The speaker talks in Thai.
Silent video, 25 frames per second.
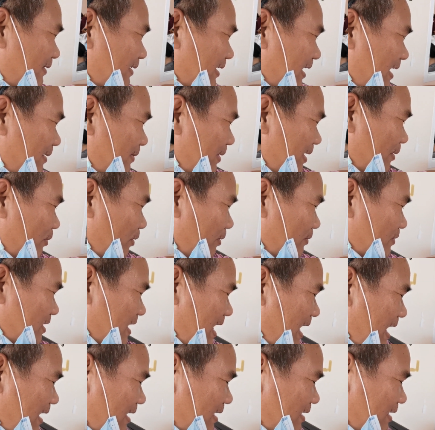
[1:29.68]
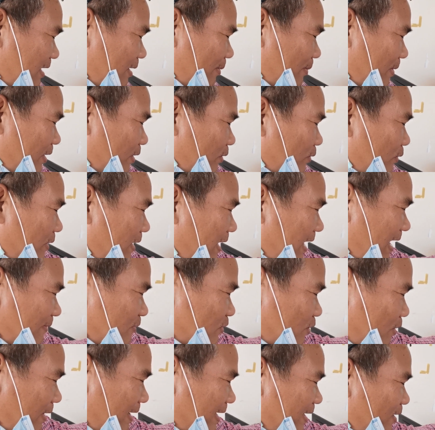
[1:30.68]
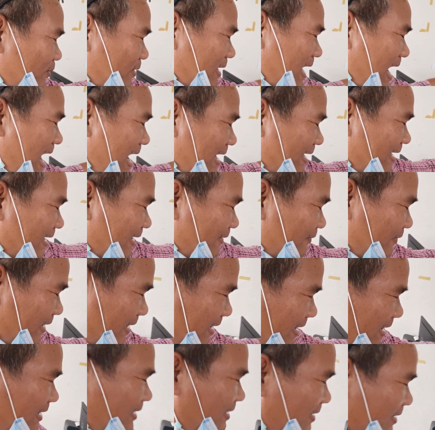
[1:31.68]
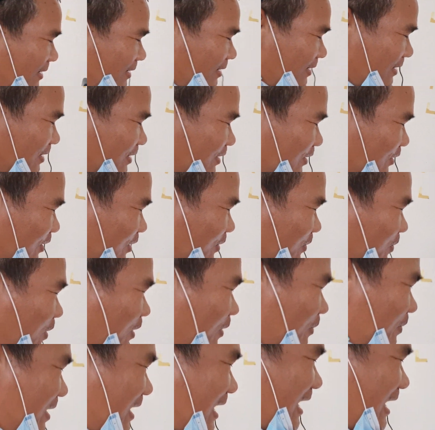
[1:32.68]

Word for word: แล้วนะครับนี่ผมจะเอามาดูนะครับ ส่งให้ลูกค้านะครับ วันนี้ของผม